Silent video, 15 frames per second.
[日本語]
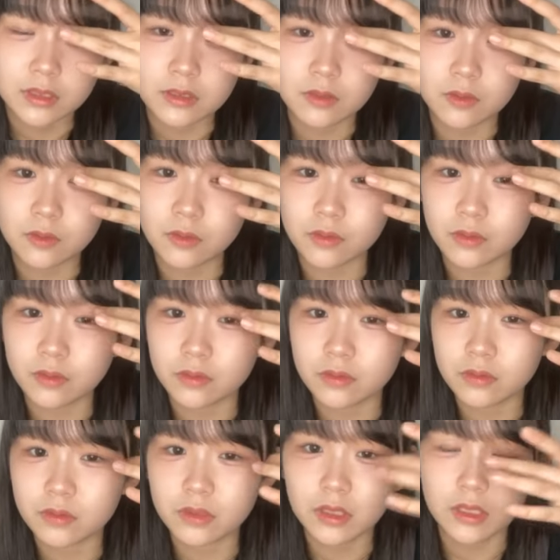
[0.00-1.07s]
そう
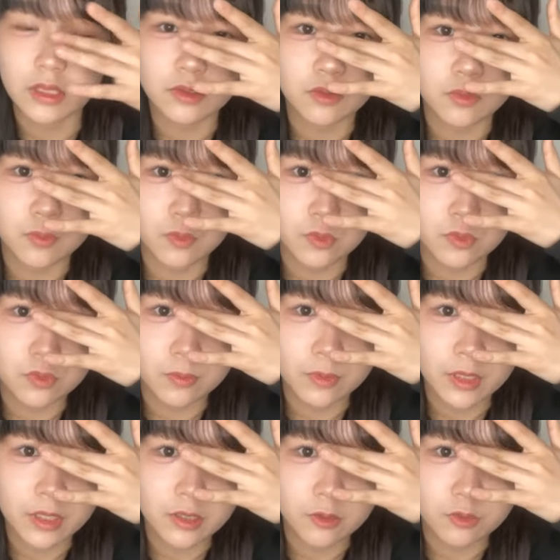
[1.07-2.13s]
でねとこの
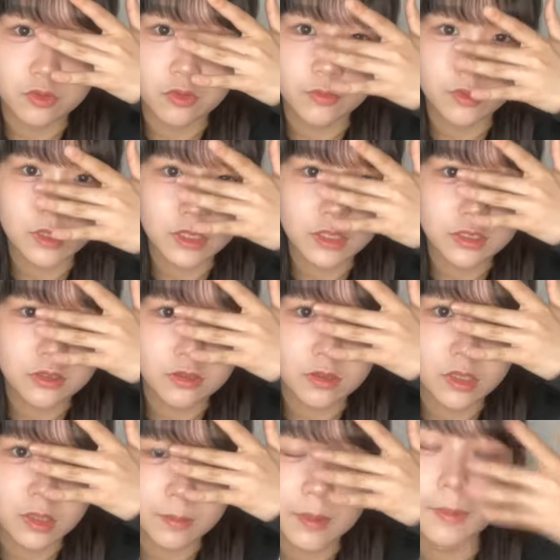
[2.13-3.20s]
前ねお友達と
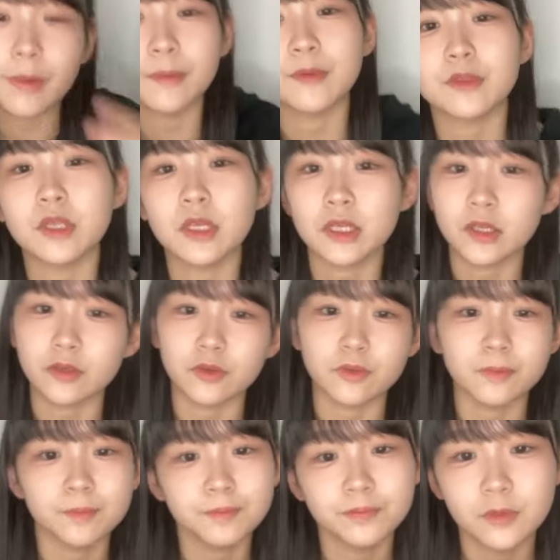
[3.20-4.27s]
はねママもいたけ
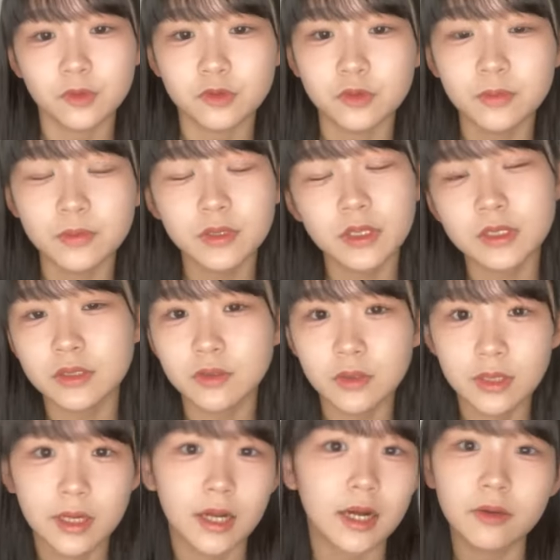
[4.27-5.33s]
どお友達と
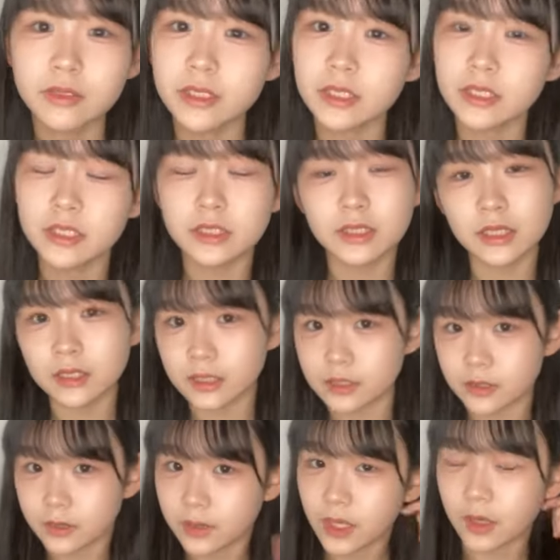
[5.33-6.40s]
ねカラオケに行ったんで
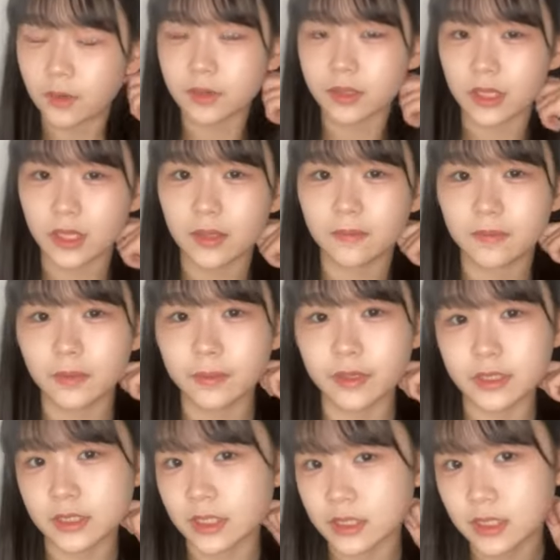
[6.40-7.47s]
すよカラオケでも
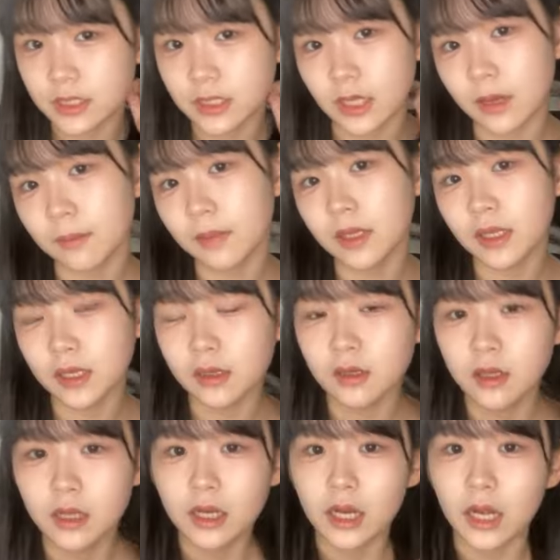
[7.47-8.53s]
ねさつきねあんまね
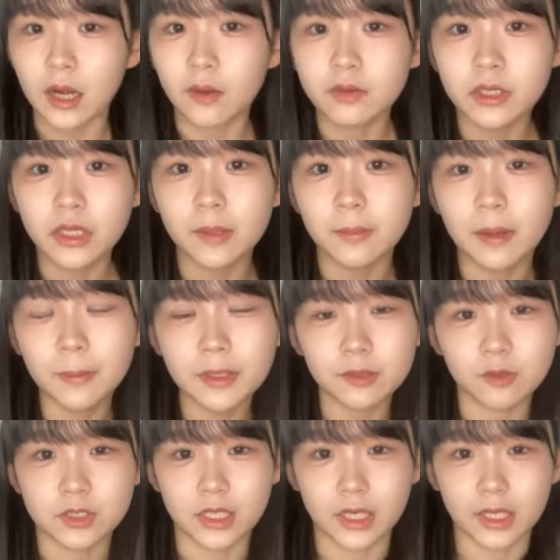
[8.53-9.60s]
カラオケねママ
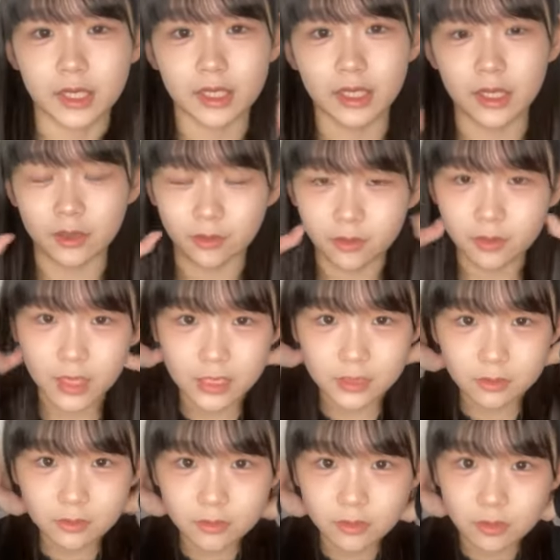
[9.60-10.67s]
としか行かないの家
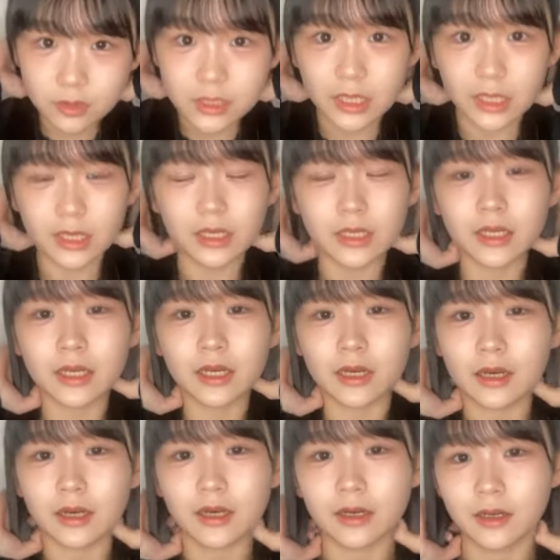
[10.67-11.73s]
族としか行かないか
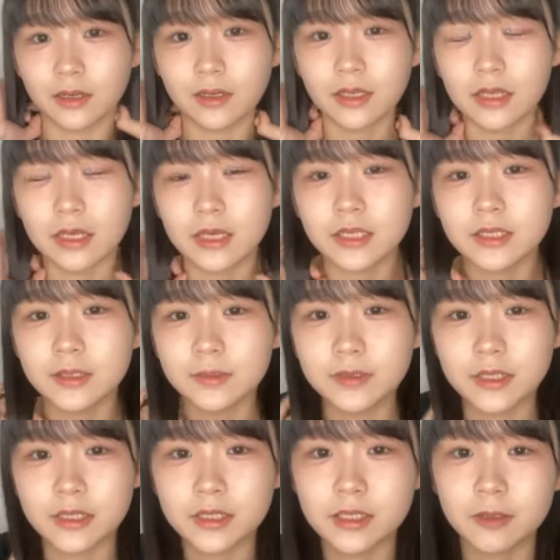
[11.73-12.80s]
らいつも
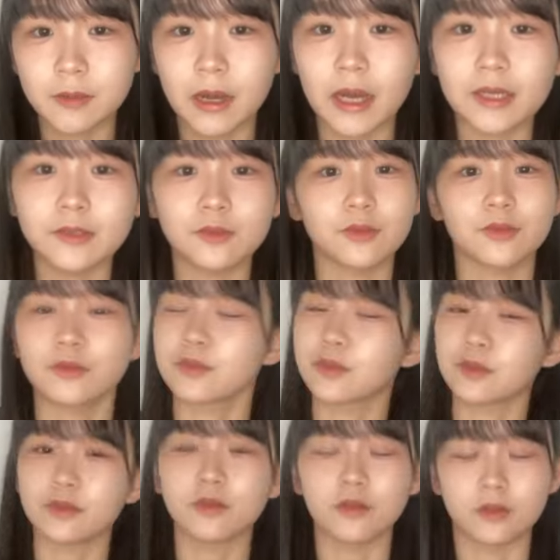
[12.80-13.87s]
さつきはアイドルの
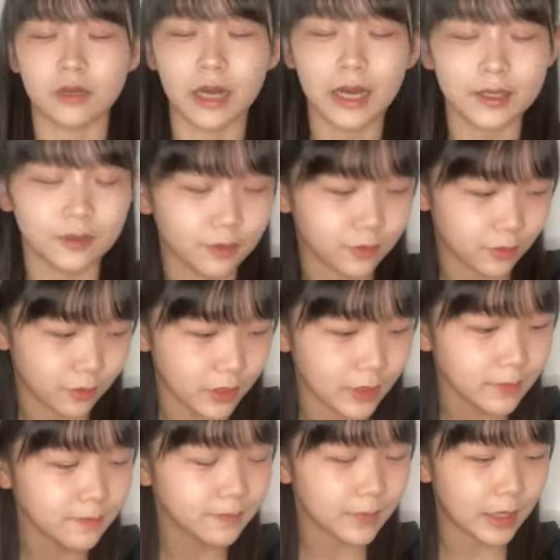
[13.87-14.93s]
曲をアイドルの
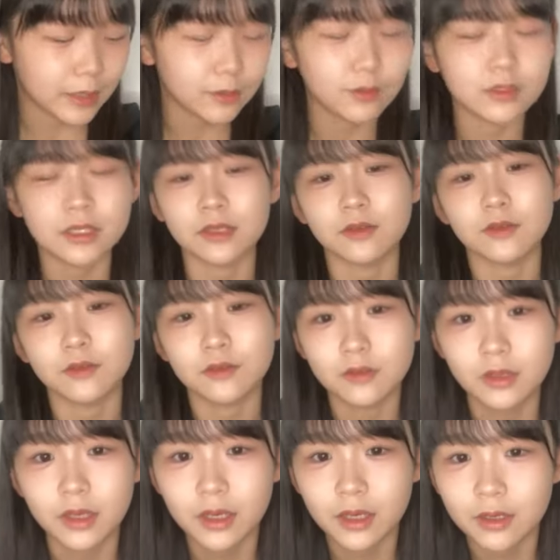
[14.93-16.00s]
ねアイドルさんの
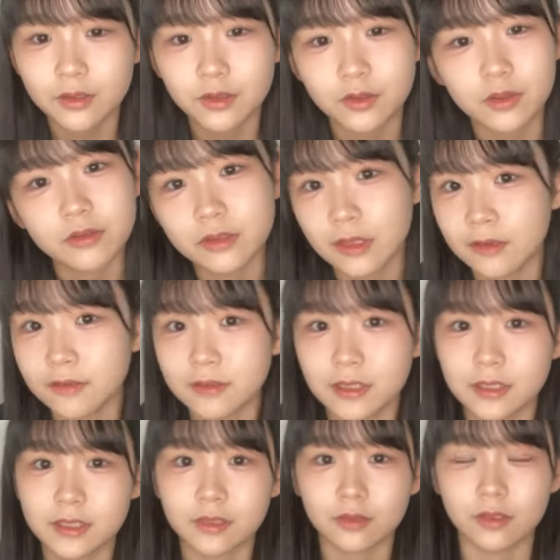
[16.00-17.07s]
曲を歌うん
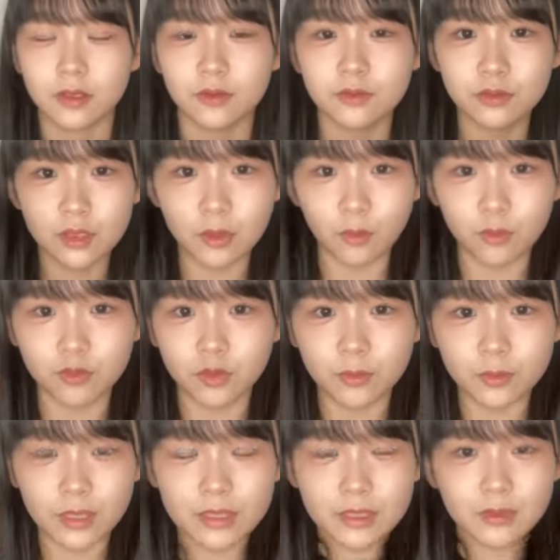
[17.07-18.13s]
ですけどね本当ねお友
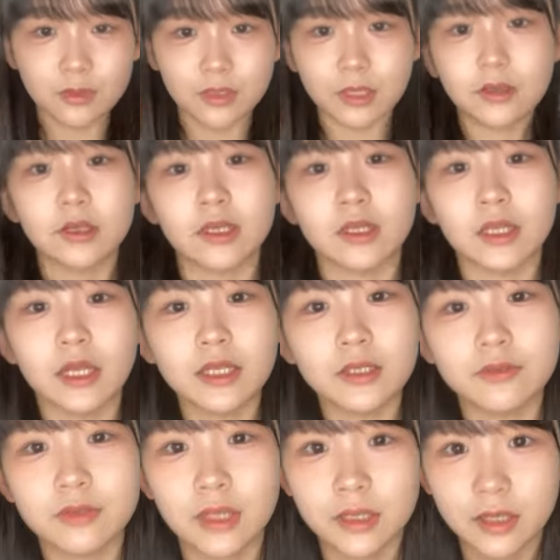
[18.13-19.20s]
達と行った時に
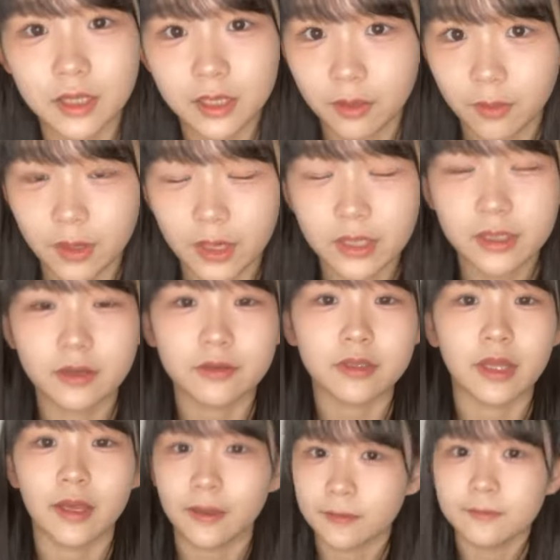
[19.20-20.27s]
何歌っていいか分かんなく
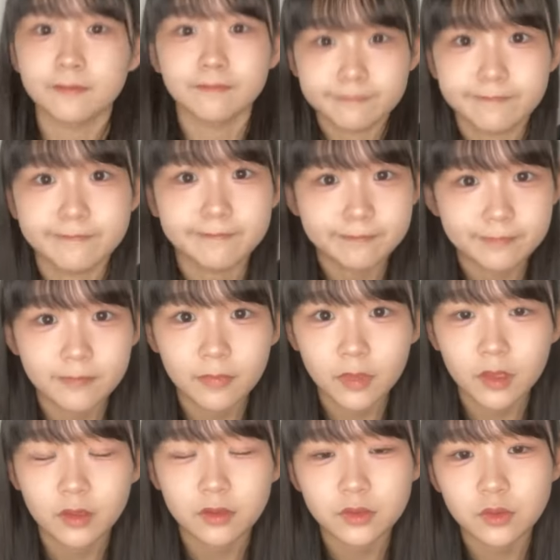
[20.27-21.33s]
て
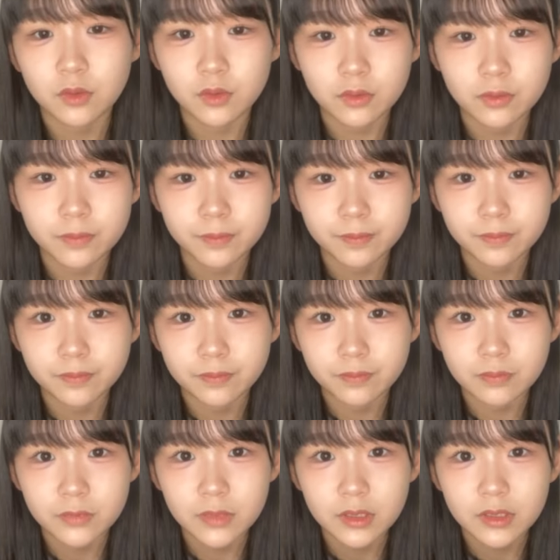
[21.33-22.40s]
そう
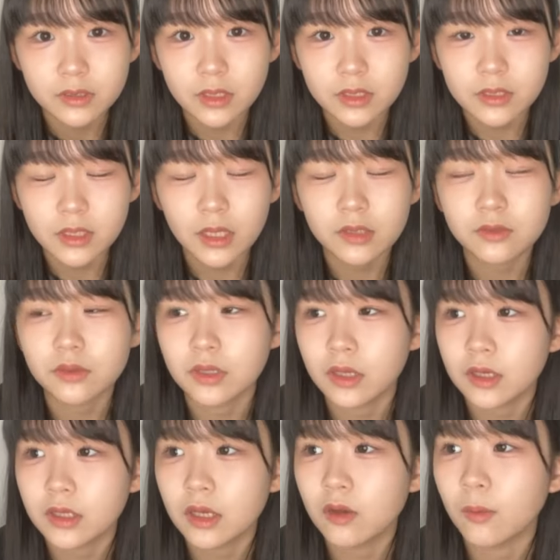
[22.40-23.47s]
そしてあと
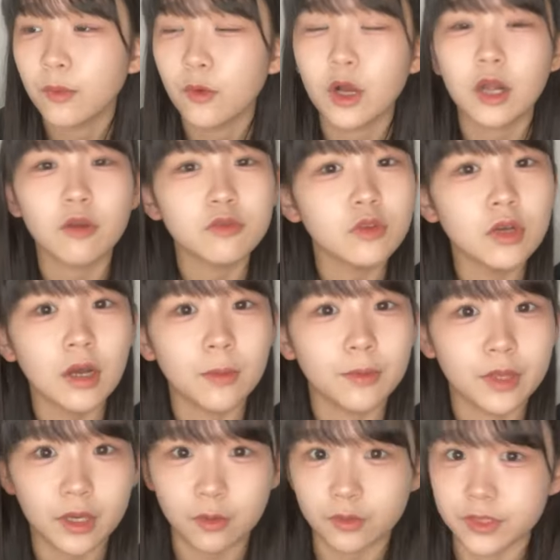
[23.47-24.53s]
ね結構ボカロとかも
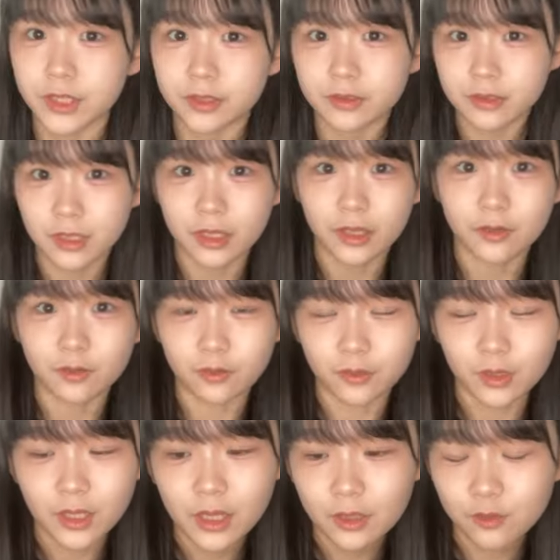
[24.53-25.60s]
結構聞くんだけ
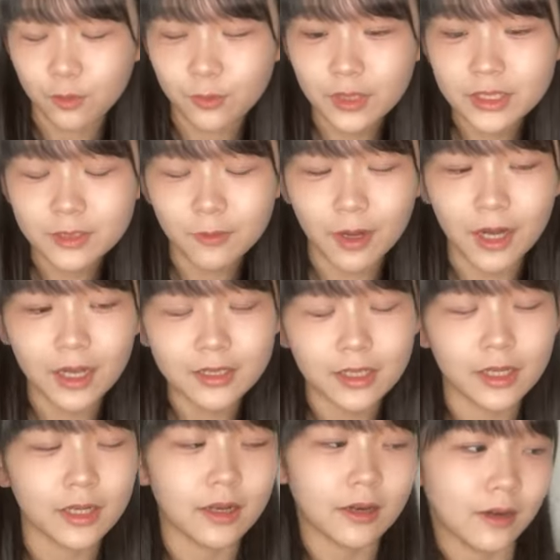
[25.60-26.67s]
ど友達わかん
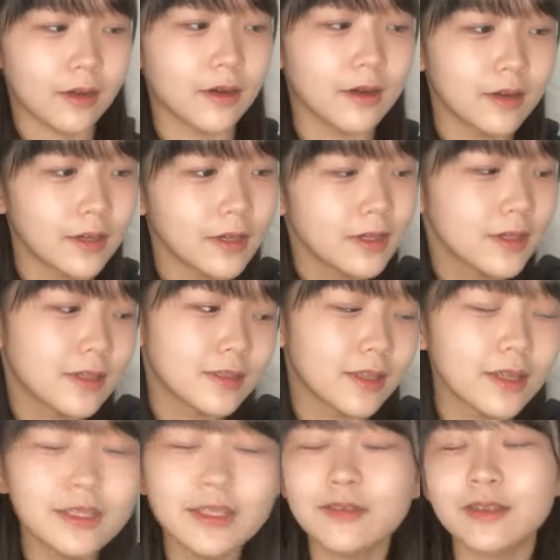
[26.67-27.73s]
ないから
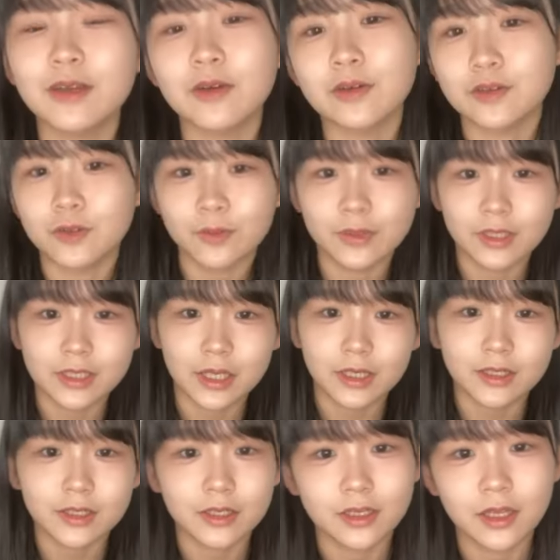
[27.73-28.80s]
何歌おうと思って
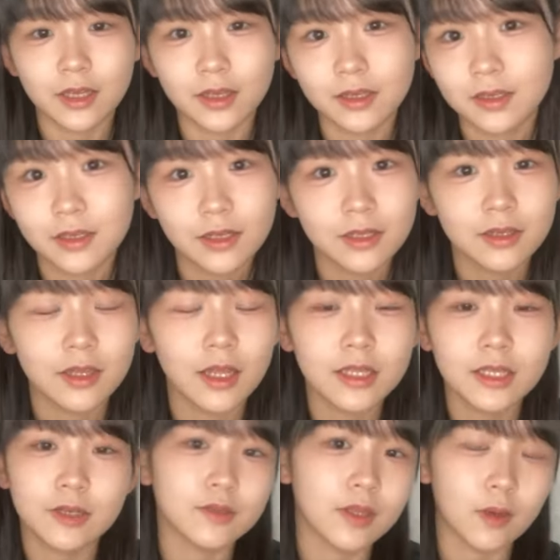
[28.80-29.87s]
最近ね
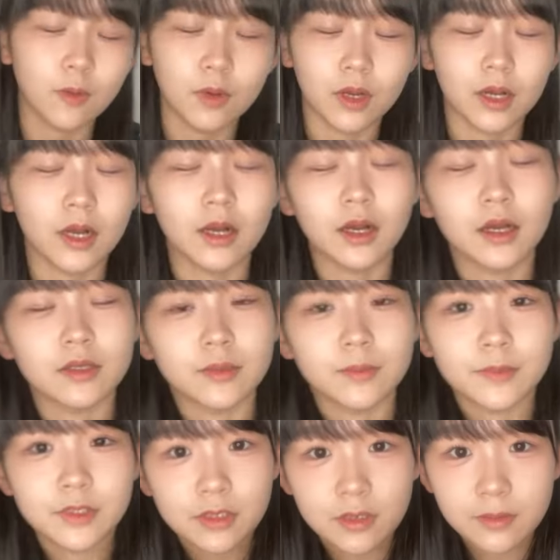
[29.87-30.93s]
何歌おうか考えて
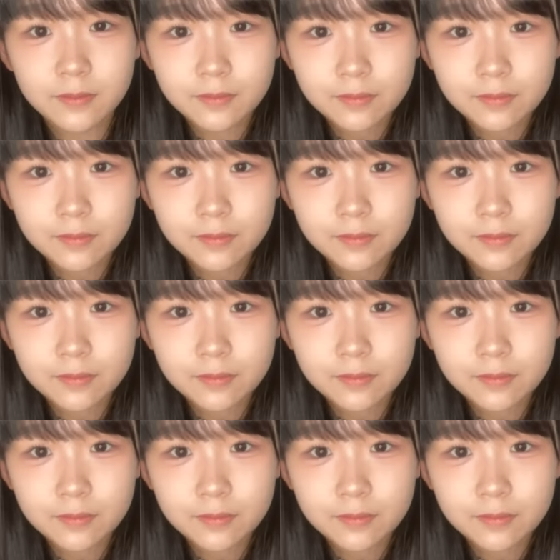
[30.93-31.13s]
ます